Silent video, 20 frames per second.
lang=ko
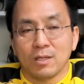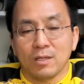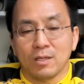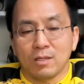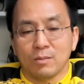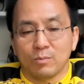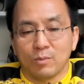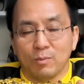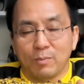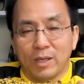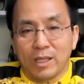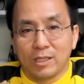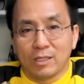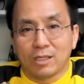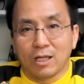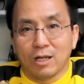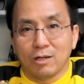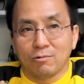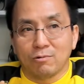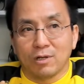뭐
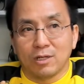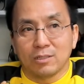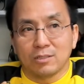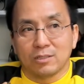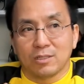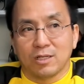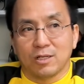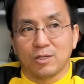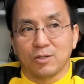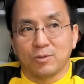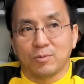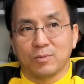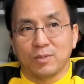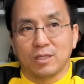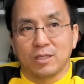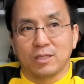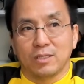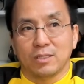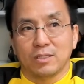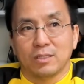맨땅과 그
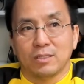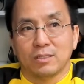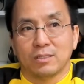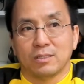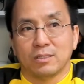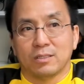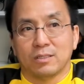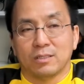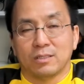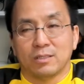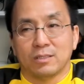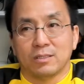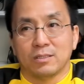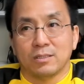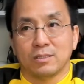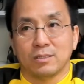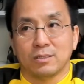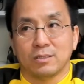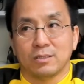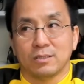다음에 어,
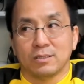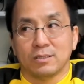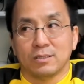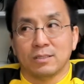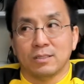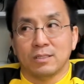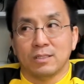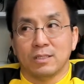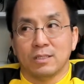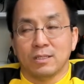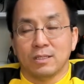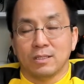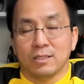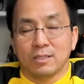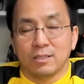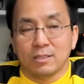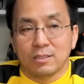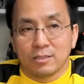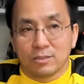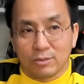
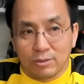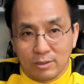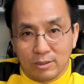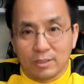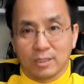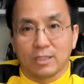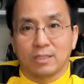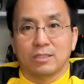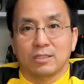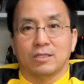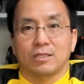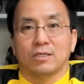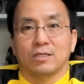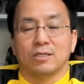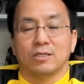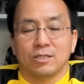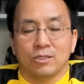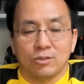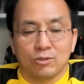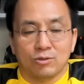천연단디,
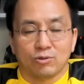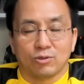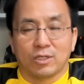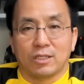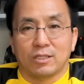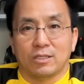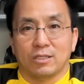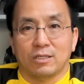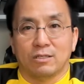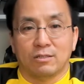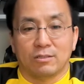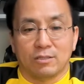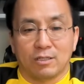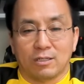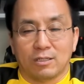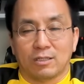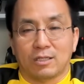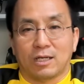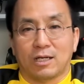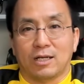인조단디 이런
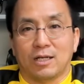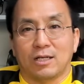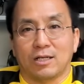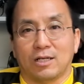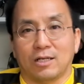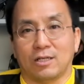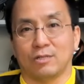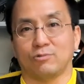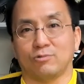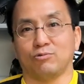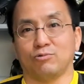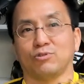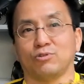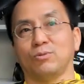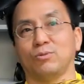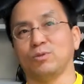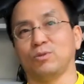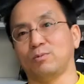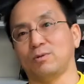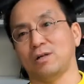데를 다 두루
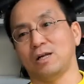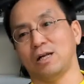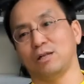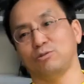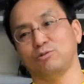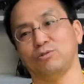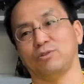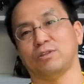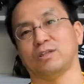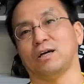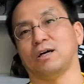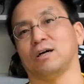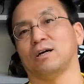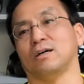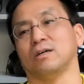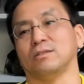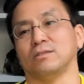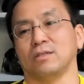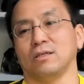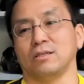섭렵을 할 수 있다.
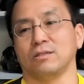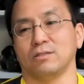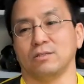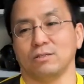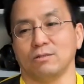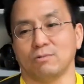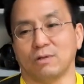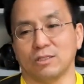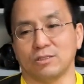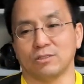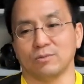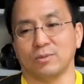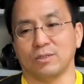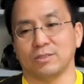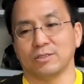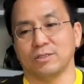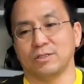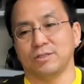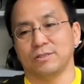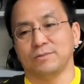이제 이런
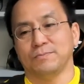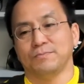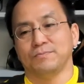관점에서